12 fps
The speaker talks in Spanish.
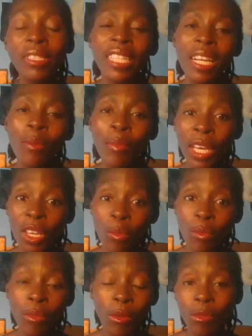Tiene pequeño,
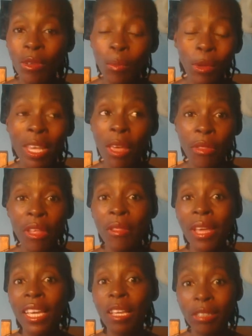una pequeña
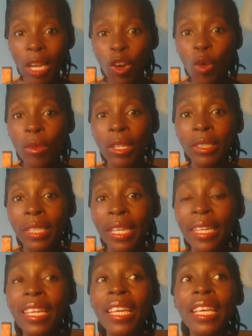ciencia que yo os la
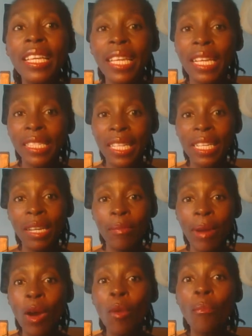comenté, que es el de
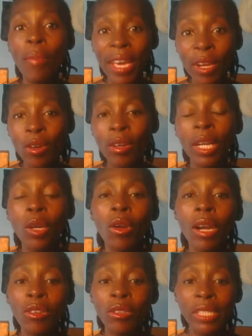pago, pero
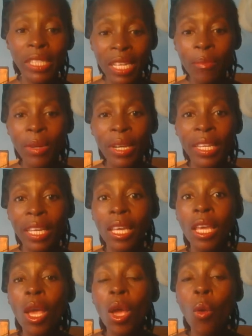recordaros siempre que
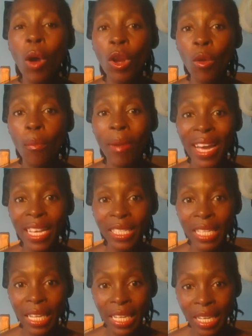cuando pagáis,
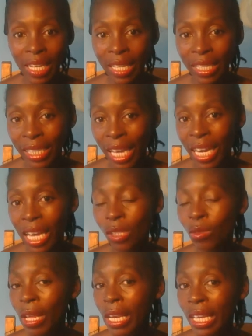eh, descargáis
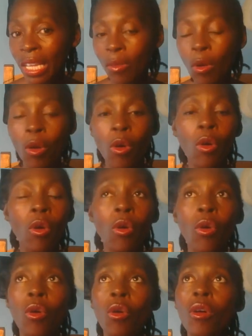el libro
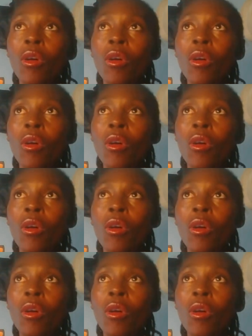o,